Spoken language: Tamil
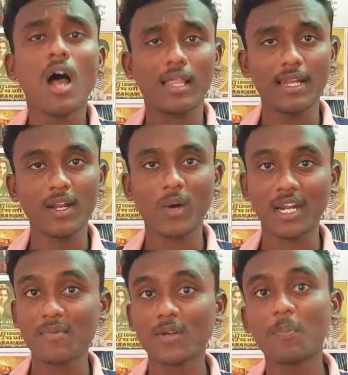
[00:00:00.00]
அதில் அவங்க
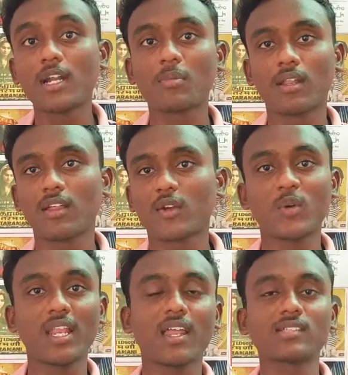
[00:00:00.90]
ரெண்டு பேரும் பாட்டு பாடுறதா
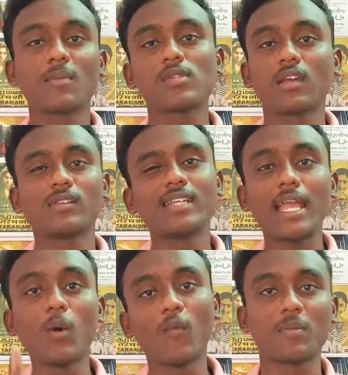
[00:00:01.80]
இருக்கட்டும் இளையராஜா மியூசிக் வந்து
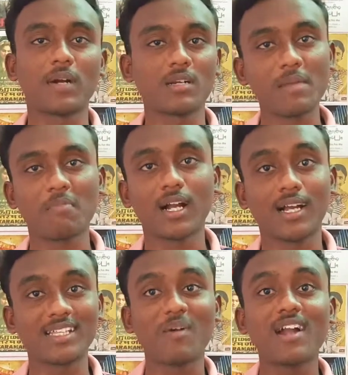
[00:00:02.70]
டெய்லி ஒவ்வொரு பாட்டு படிப்பாங்க
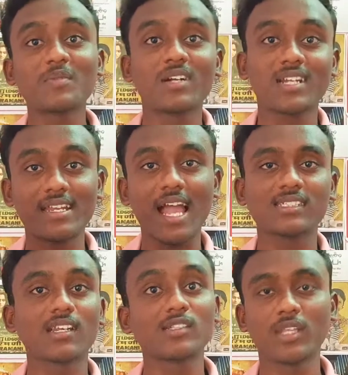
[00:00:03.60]
அந்த பாட்டு பாடுற
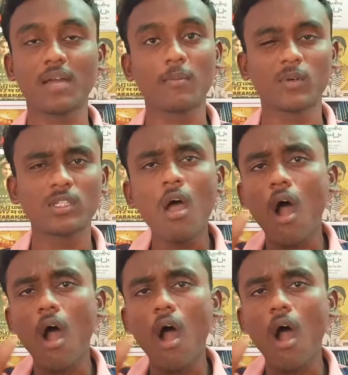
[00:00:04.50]
ரியாக்ஷன்லாம் ஜோதி அம்மா வந்து